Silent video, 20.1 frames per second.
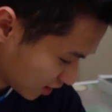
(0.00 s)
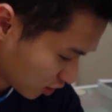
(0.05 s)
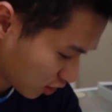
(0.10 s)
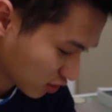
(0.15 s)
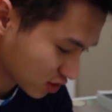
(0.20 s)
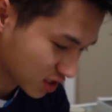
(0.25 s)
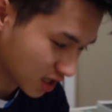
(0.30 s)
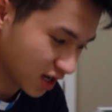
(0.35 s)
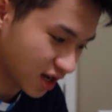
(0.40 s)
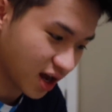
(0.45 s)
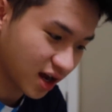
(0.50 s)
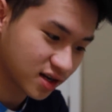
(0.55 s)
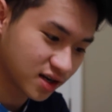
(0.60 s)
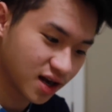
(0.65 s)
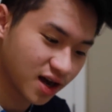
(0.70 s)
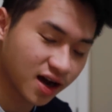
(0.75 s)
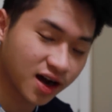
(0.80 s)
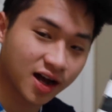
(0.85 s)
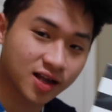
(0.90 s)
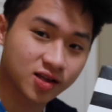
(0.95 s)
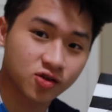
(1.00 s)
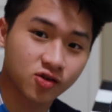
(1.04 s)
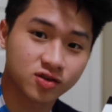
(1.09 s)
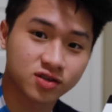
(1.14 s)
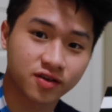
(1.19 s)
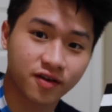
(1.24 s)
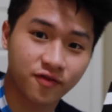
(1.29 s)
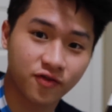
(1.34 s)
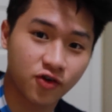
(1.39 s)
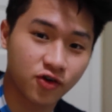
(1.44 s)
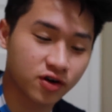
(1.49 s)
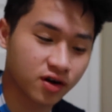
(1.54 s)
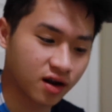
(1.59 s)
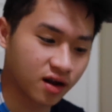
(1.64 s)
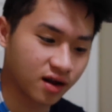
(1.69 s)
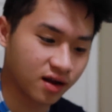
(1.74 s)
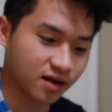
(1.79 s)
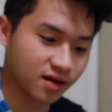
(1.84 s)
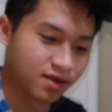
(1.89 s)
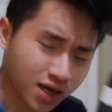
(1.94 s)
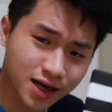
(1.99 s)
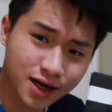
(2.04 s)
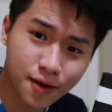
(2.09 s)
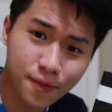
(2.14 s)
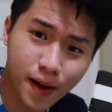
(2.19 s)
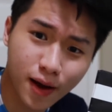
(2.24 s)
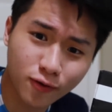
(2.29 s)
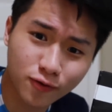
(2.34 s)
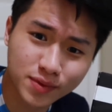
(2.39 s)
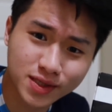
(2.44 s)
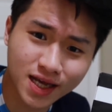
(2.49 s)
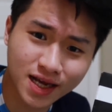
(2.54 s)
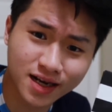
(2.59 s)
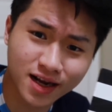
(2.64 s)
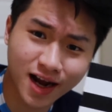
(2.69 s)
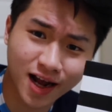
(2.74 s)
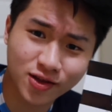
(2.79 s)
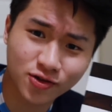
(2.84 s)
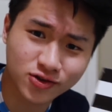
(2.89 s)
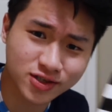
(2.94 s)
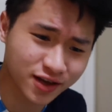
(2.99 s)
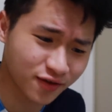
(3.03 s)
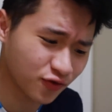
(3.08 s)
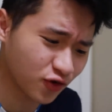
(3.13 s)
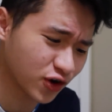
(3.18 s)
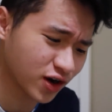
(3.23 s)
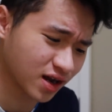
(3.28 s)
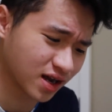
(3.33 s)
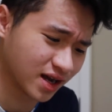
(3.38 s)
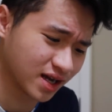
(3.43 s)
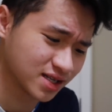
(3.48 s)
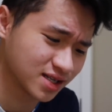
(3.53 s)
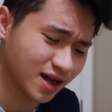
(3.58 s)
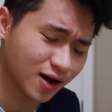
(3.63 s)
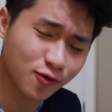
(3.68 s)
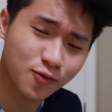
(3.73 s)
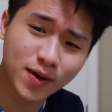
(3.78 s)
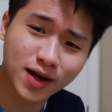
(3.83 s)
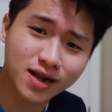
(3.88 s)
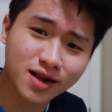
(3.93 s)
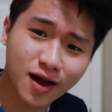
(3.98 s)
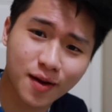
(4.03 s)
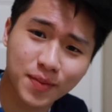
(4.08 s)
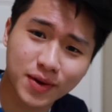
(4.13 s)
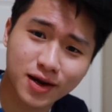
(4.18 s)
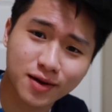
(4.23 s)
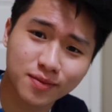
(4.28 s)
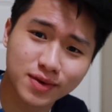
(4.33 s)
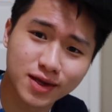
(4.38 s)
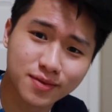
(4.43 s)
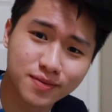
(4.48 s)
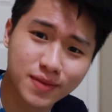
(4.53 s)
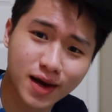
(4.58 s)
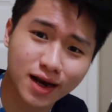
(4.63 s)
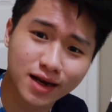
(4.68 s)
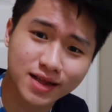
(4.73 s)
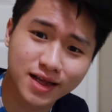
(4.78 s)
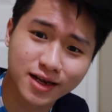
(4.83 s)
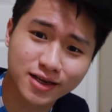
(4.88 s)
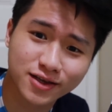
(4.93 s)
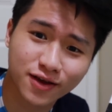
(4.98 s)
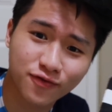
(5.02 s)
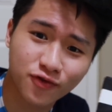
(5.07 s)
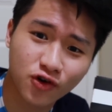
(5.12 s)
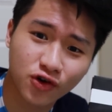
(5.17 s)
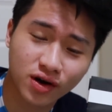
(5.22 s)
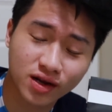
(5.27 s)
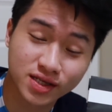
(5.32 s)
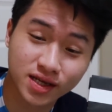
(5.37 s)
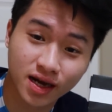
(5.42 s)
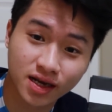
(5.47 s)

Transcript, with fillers: Terus ini ada kantong Sephora. Kenapa aku bisa ada kantong Sephora, guys? Aku padahal nggak pernah beli barang dari Sephora.